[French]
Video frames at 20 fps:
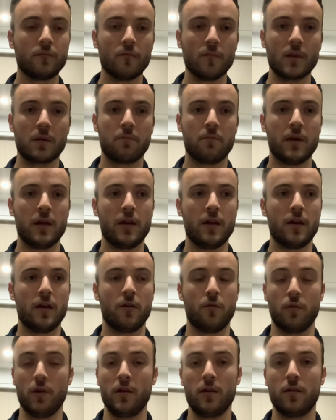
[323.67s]
Mais
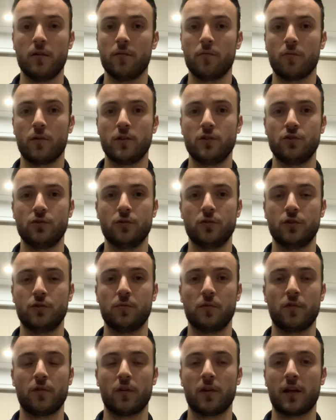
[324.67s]
oui, moi je,
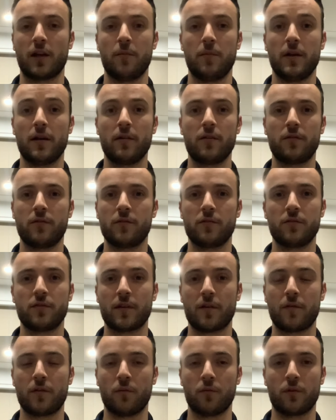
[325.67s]
me sens très bien, ça
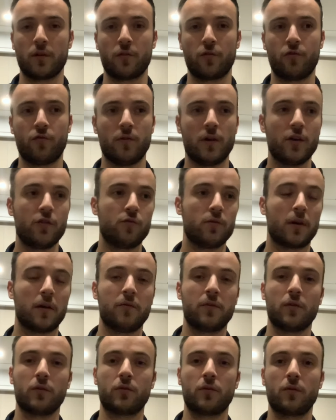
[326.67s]
fait longtemps que je suis là, je suis arrivé
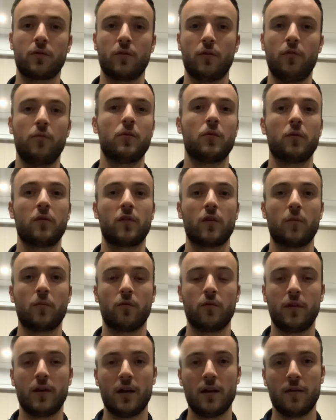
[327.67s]
en tant que numéro 100
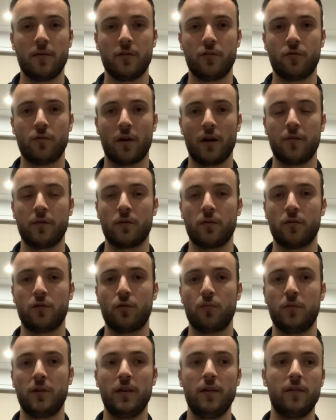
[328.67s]
mondial, et je suis arrivé dans le
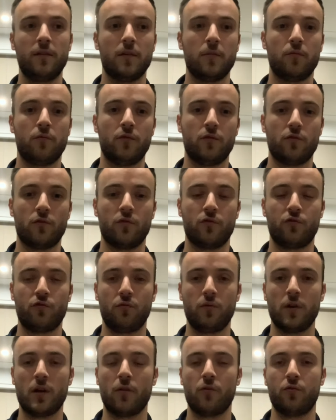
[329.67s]
top 10, et puis je
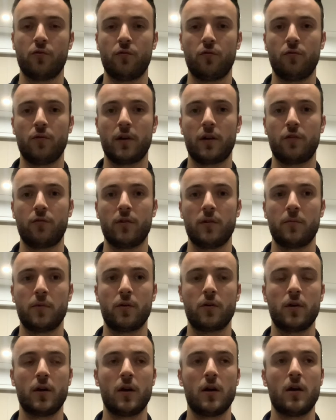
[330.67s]
suis là où je suis
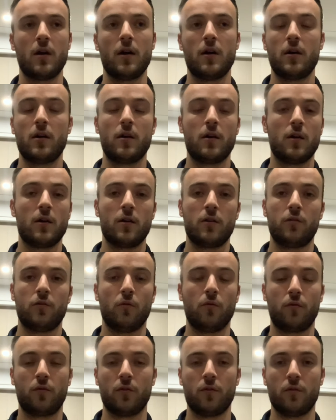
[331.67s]
actuellement.
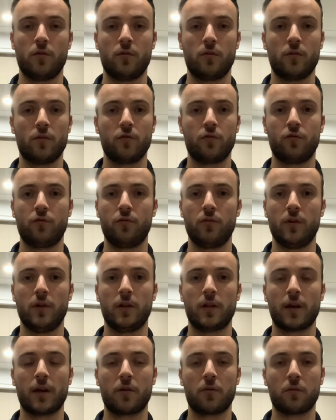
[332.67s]
Donc euh, non, je suis
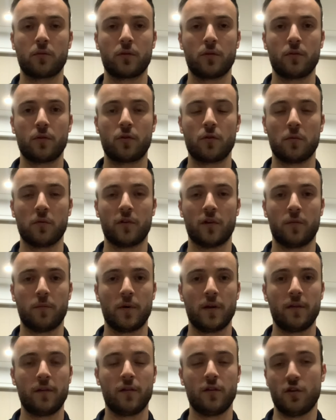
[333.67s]
très content de comment ça se
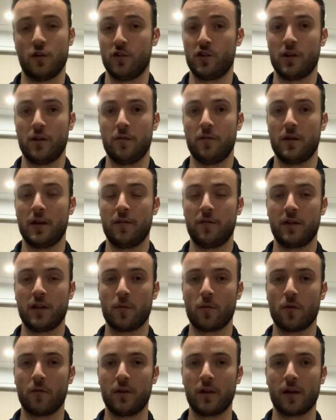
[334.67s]
passe et j'ai
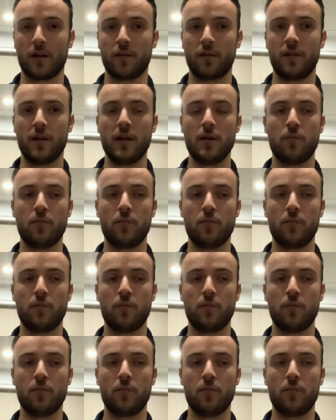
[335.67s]
évidemment envie de rester.